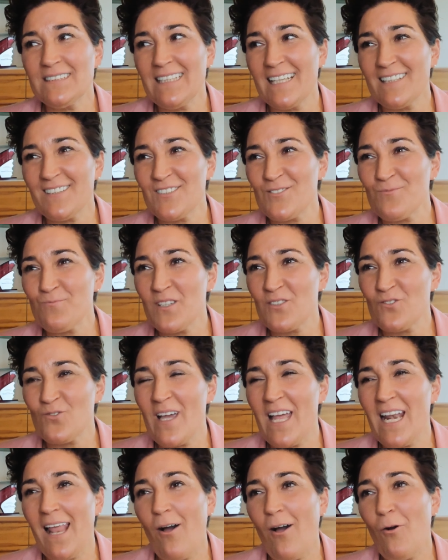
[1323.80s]
jetzt mir
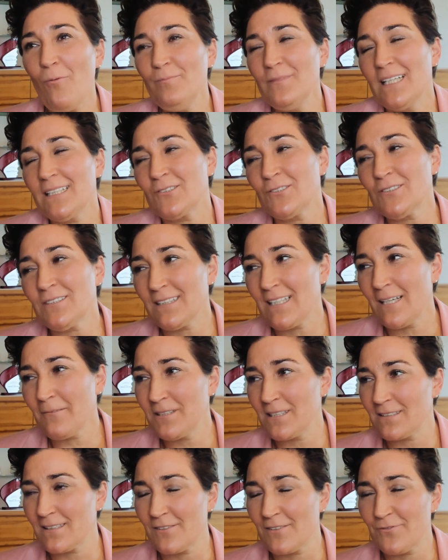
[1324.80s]
zu erlauben, ja Gott, dann
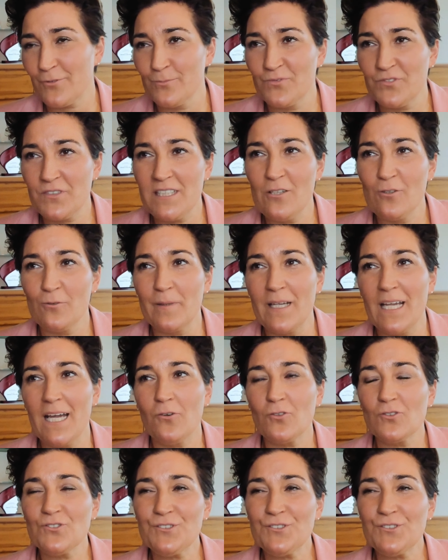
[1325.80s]
habe ich jetzt halt fünf Kilo mehr.